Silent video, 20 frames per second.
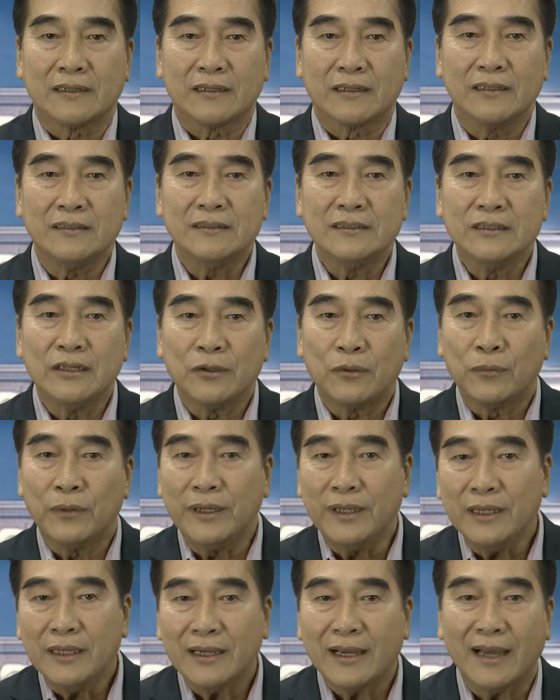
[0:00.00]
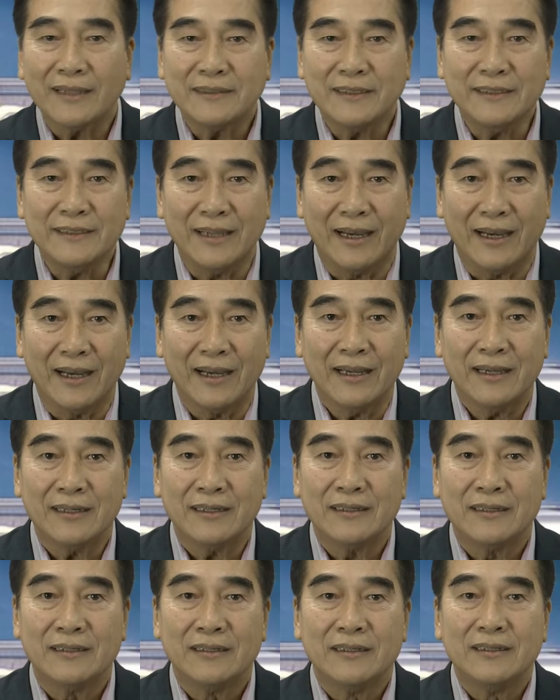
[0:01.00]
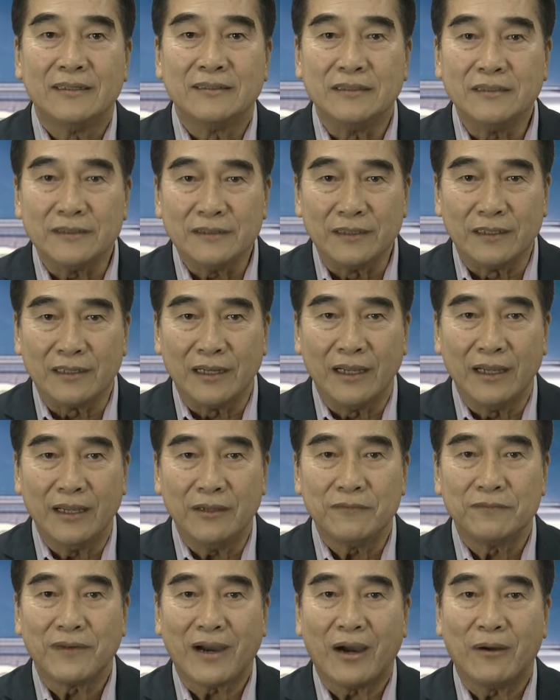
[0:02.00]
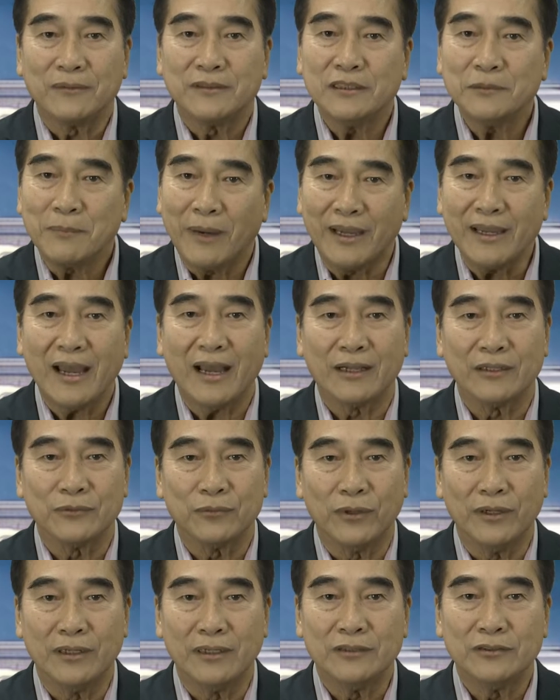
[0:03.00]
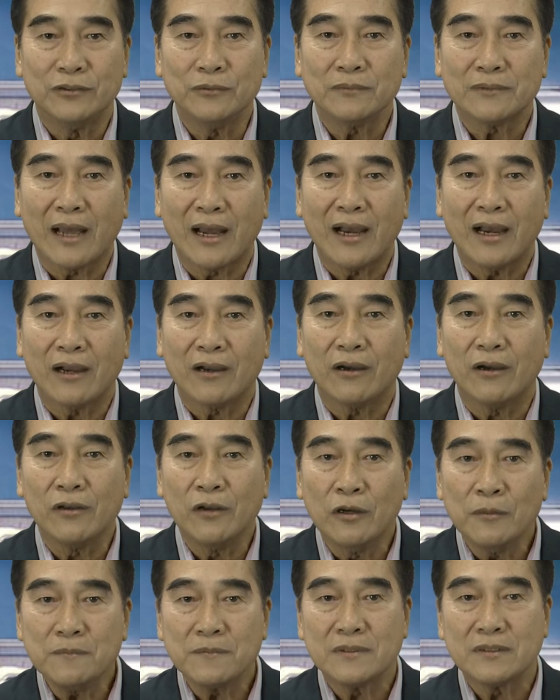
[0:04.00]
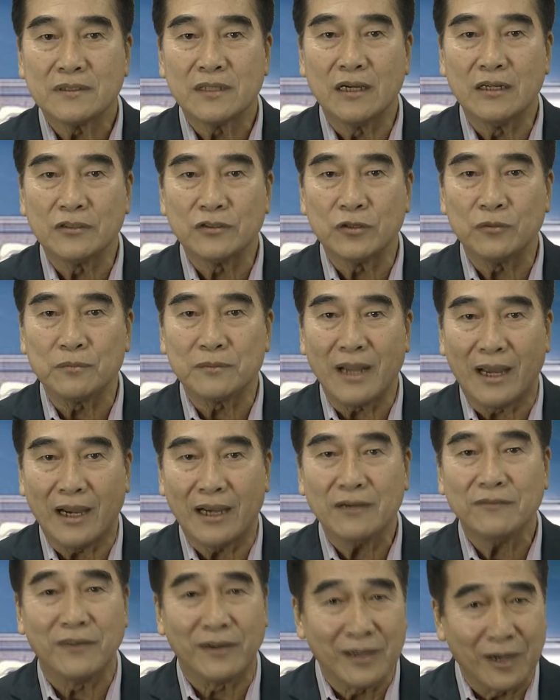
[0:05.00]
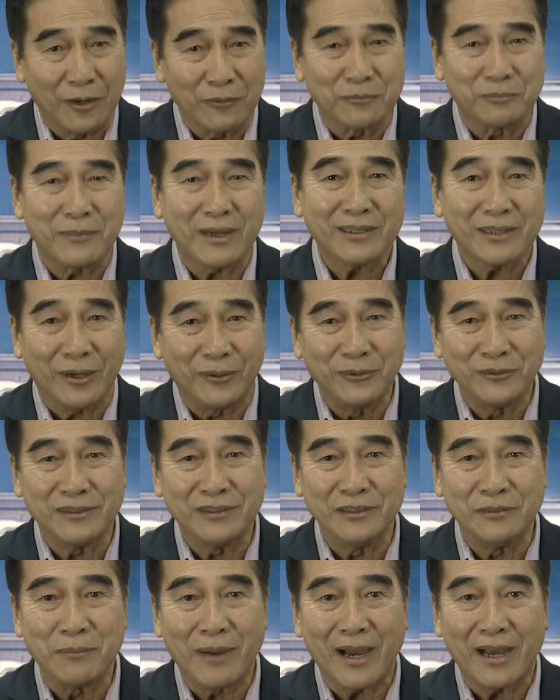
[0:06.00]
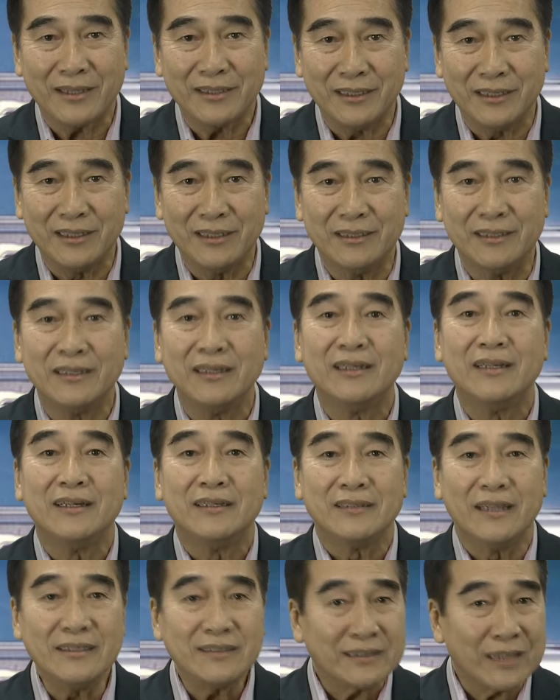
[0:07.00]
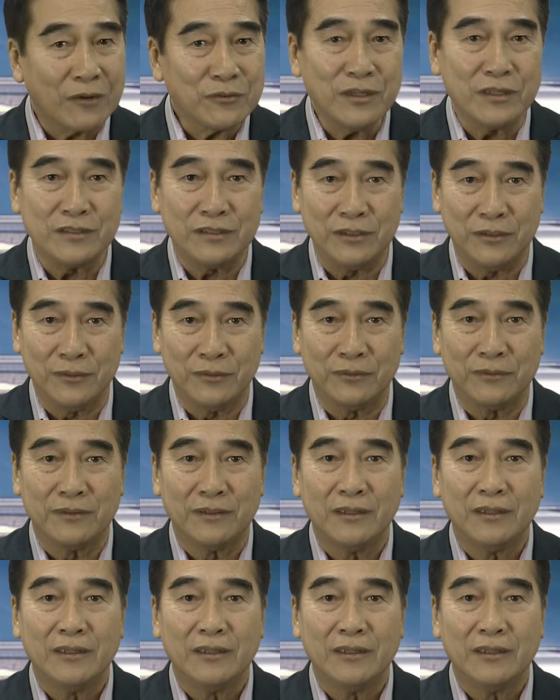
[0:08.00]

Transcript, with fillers: Kính thưa quý khán thính giả, như thường lệ vào thứ Bảy hàng tuần chúng ta có lớp sơ trung đẳng Phật học bắt đầu từ 3 giờ đến 6 giờ chiều.